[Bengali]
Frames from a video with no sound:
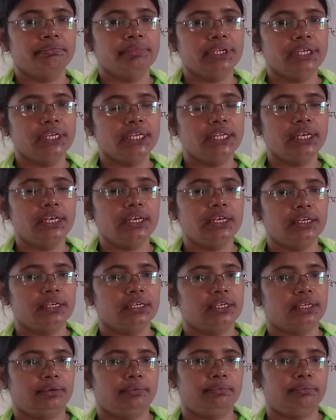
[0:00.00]
মিল
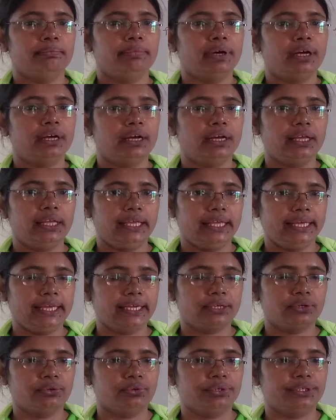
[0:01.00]
বা
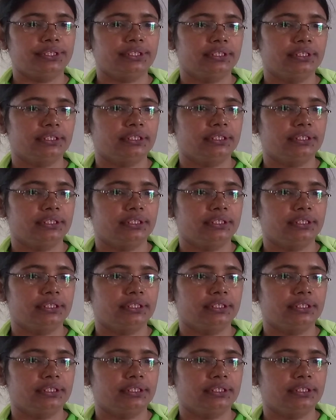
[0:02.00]
একই